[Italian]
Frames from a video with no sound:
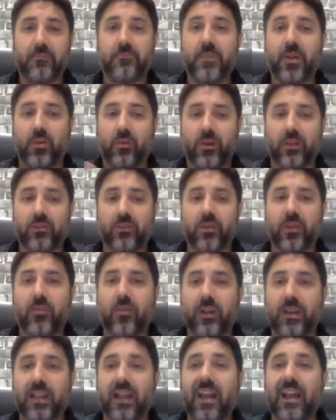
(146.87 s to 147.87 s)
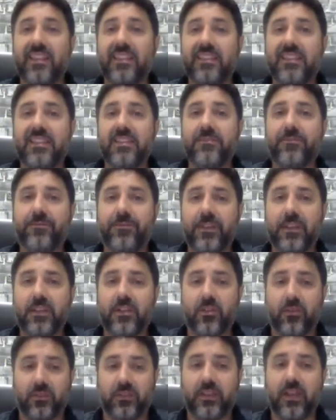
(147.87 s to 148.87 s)
per quanto riguarda la
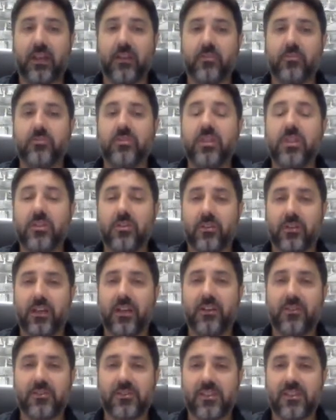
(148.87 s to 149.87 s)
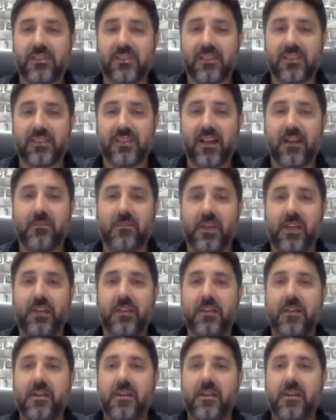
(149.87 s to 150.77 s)
difficoltà, non dico che è lo stesso esame.